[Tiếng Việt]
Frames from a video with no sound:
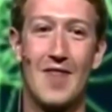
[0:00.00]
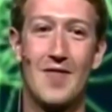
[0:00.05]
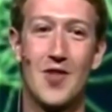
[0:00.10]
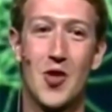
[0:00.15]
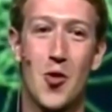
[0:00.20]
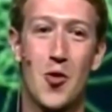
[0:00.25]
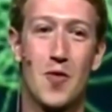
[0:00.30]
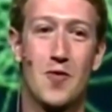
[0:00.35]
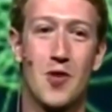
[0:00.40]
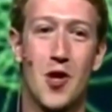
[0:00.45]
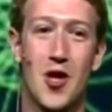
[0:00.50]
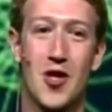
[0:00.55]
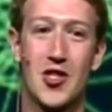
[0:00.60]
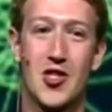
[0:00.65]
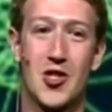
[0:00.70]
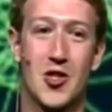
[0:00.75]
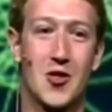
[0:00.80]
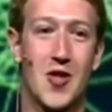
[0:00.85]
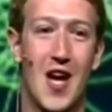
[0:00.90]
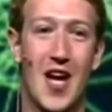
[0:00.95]
nhưng ngày hôm nay
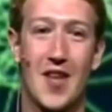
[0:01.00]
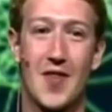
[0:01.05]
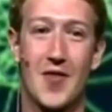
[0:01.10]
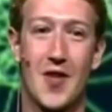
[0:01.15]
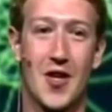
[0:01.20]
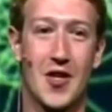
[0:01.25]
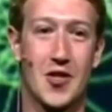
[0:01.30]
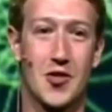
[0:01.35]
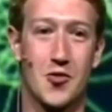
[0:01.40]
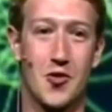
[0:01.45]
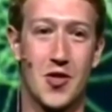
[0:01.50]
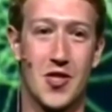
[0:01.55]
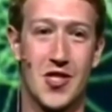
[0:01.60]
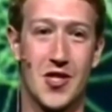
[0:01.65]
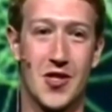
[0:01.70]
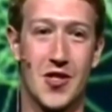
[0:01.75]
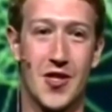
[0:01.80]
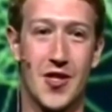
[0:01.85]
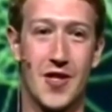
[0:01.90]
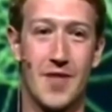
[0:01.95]
chúng tôi muốn trình bày
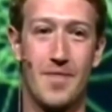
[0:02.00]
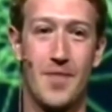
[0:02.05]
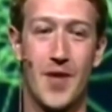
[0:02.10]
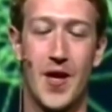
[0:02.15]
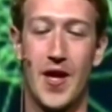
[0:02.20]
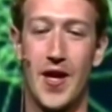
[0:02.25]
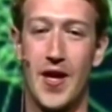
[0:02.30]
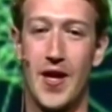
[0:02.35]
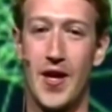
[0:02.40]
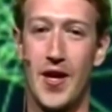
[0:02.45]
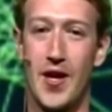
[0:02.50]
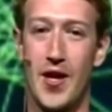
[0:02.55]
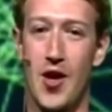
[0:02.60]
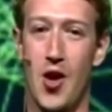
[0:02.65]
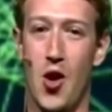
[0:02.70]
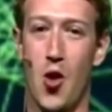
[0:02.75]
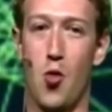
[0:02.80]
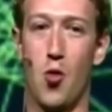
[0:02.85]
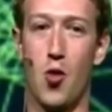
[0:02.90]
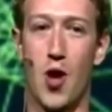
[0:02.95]
trước quý vị một trong
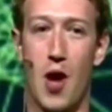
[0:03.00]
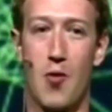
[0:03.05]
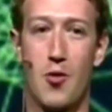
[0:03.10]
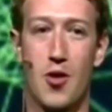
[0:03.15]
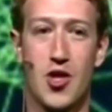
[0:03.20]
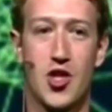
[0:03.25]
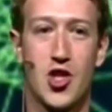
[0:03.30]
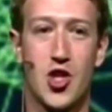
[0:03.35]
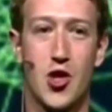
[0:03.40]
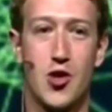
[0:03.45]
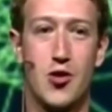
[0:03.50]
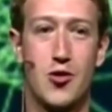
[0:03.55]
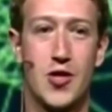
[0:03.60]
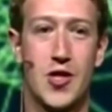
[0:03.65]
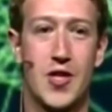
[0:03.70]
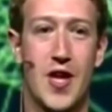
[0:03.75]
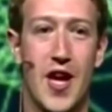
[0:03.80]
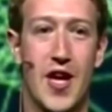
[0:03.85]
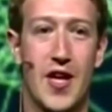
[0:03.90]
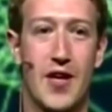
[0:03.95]
những sản phẩm đáng chú ý
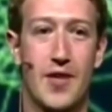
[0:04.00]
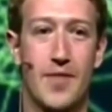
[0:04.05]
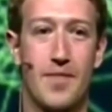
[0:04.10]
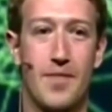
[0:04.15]
nhất.